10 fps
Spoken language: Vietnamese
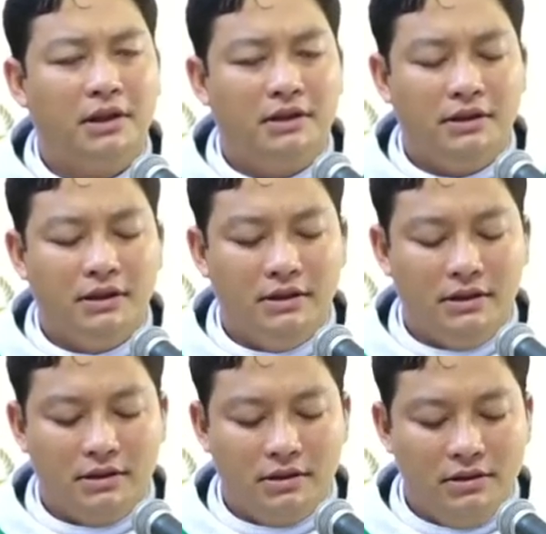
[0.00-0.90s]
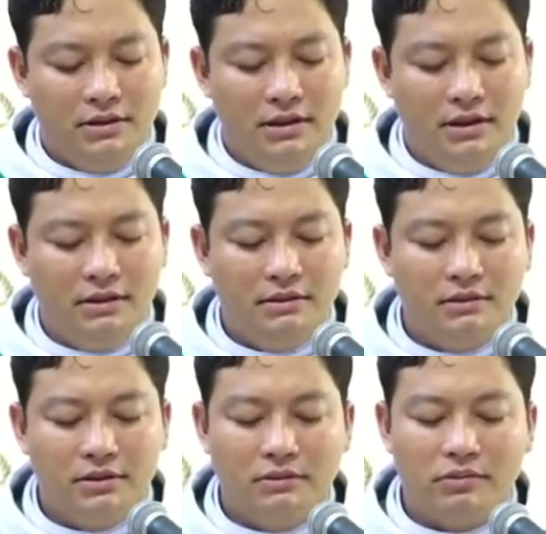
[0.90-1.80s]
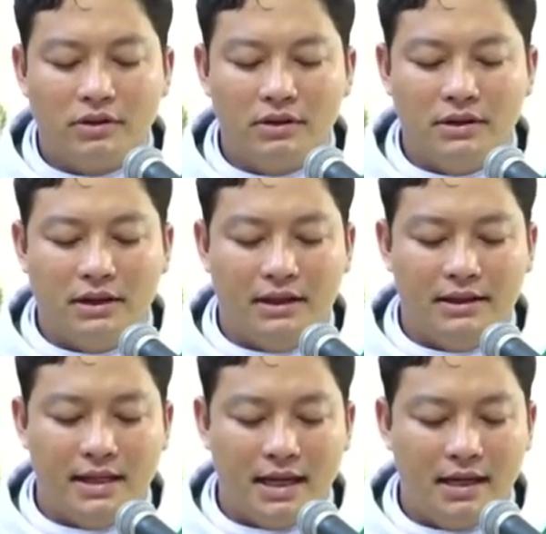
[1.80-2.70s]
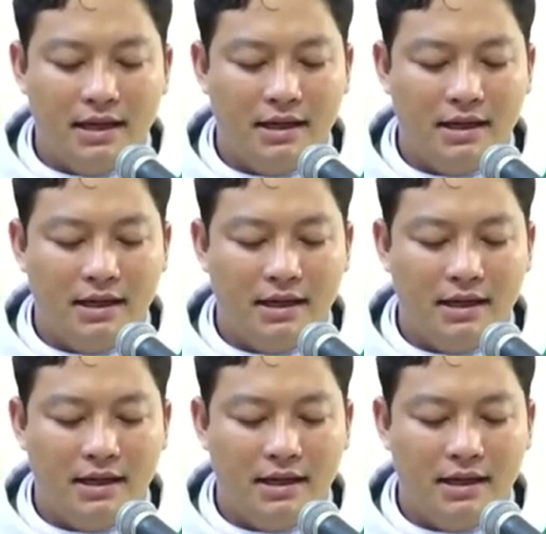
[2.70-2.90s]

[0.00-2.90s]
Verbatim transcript: như những con chiên không có người chăn.